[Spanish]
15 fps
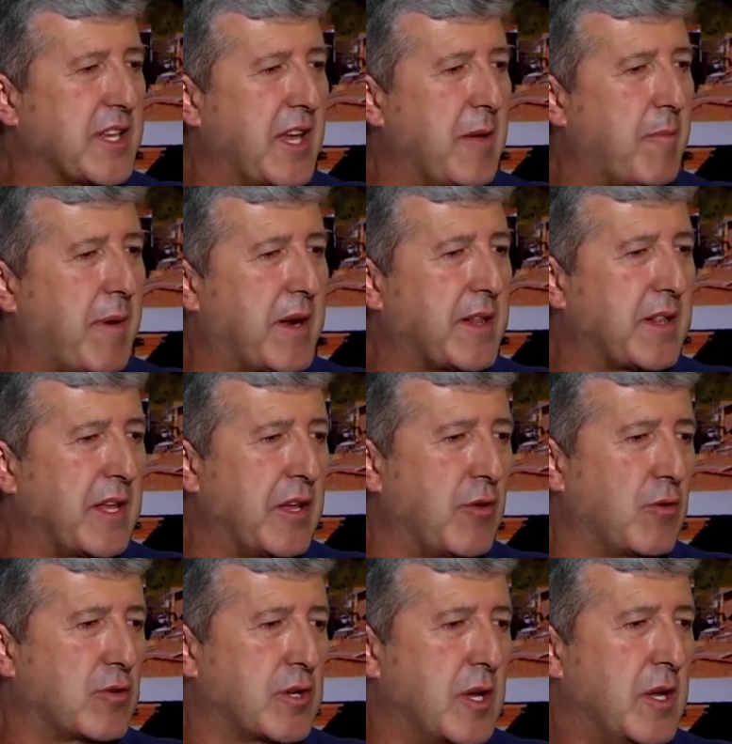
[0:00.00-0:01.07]
que de
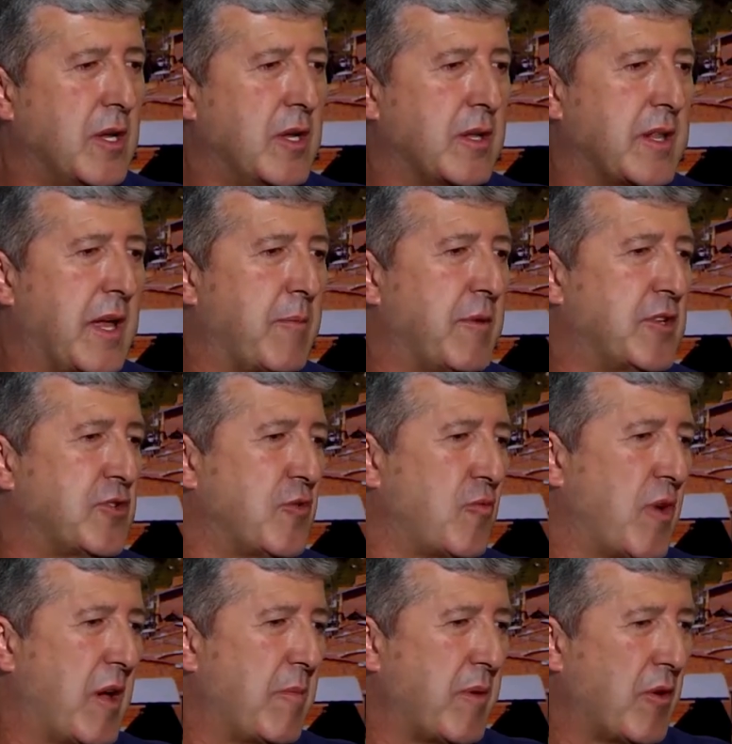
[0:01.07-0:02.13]
partidos. También soy
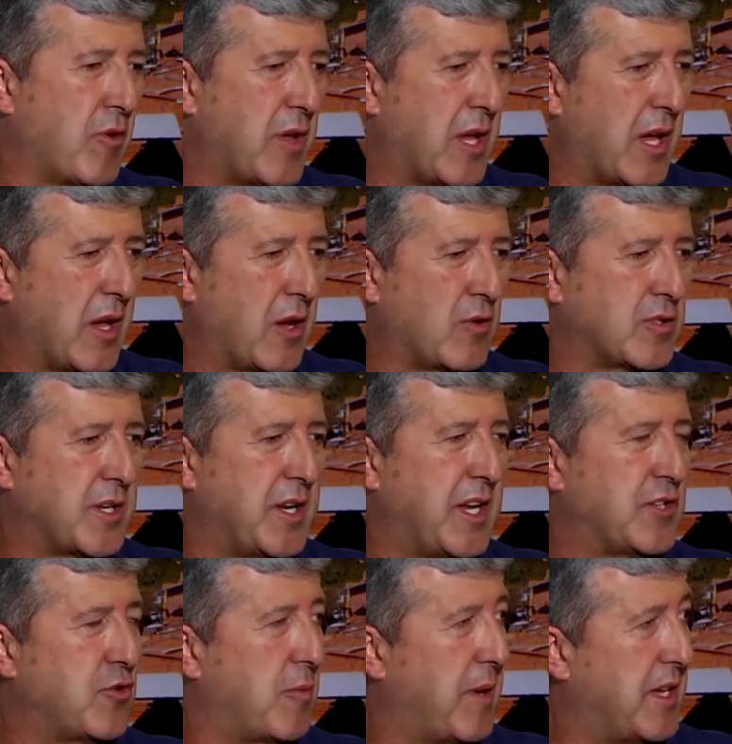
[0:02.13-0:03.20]
muy amigo de José
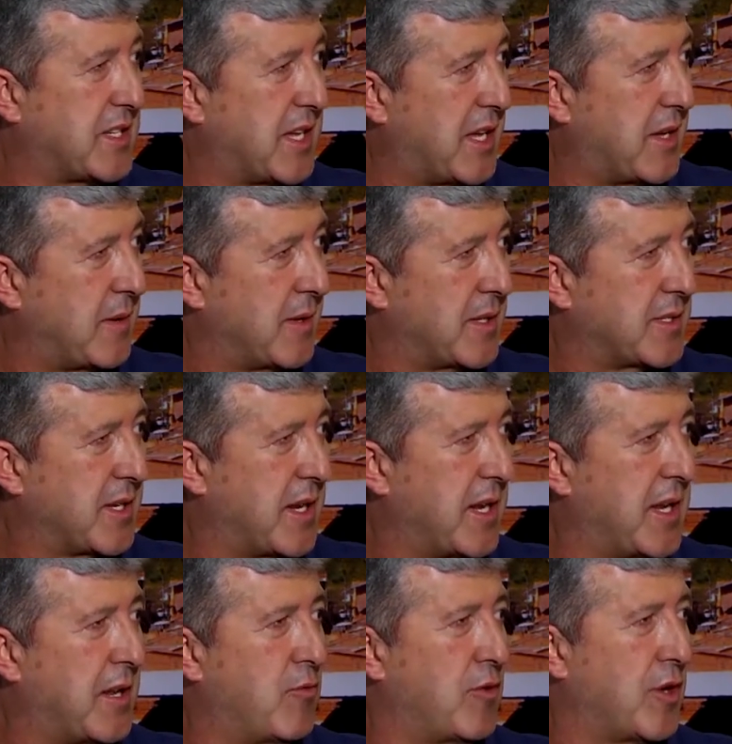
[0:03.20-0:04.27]
Ignacio Mesa, es
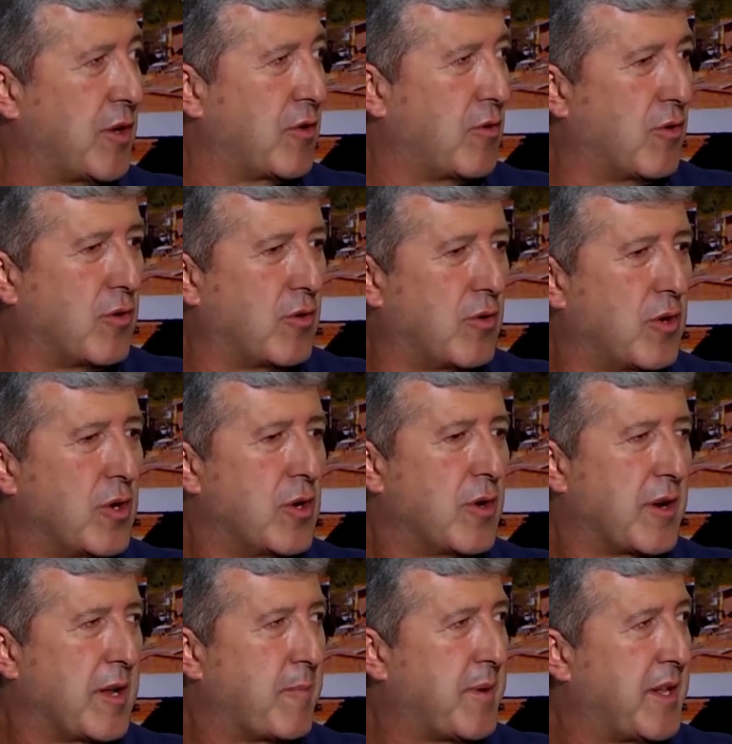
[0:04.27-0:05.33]
el, ah, único
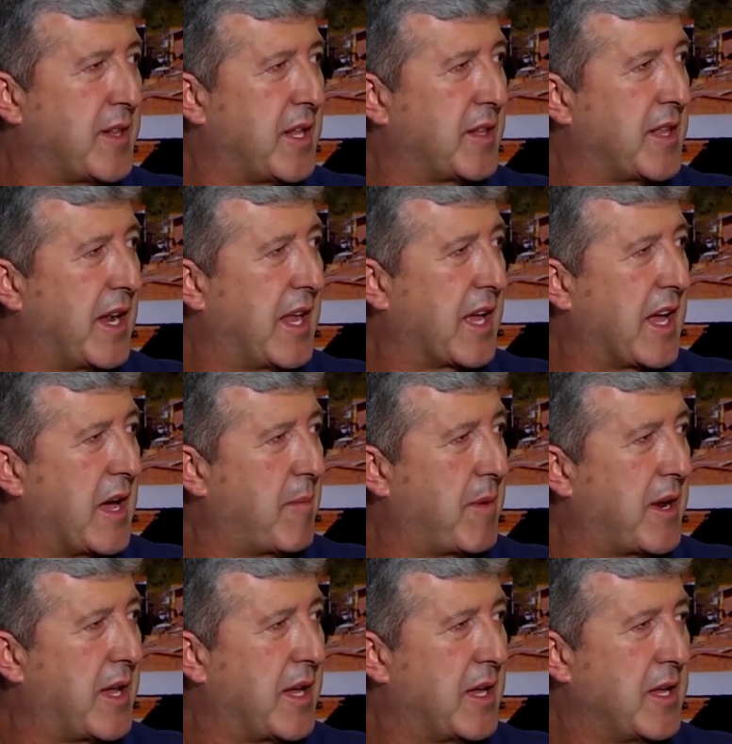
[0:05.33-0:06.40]
representante de, la
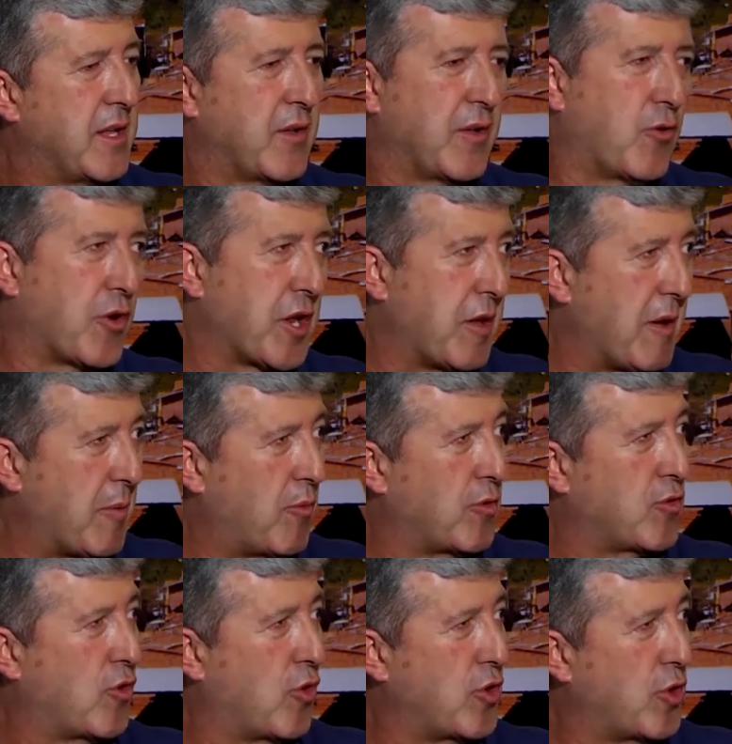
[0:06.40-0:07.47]
Cámara. Jorge Iván
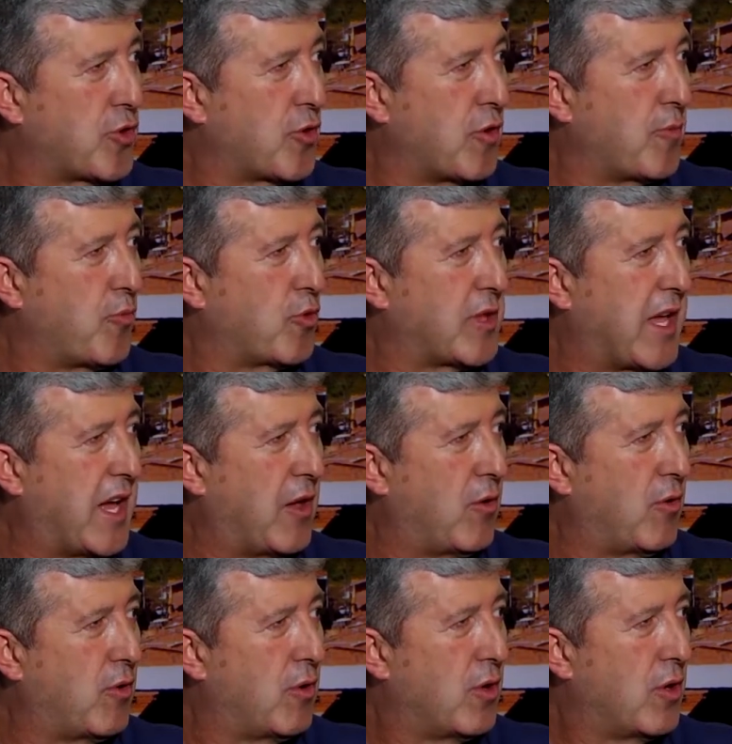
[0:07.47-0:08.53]
Montoya, otro
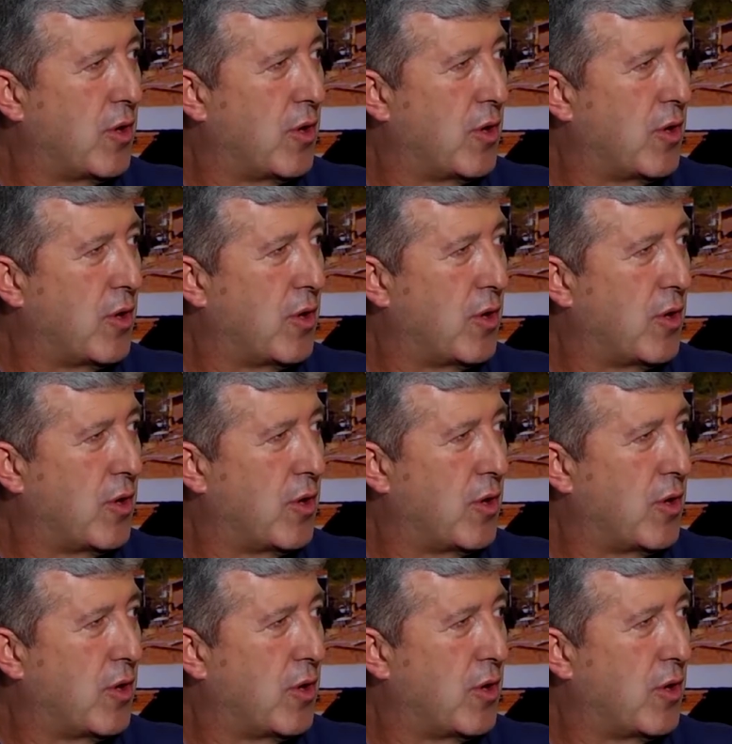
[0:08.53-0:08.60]
diputado.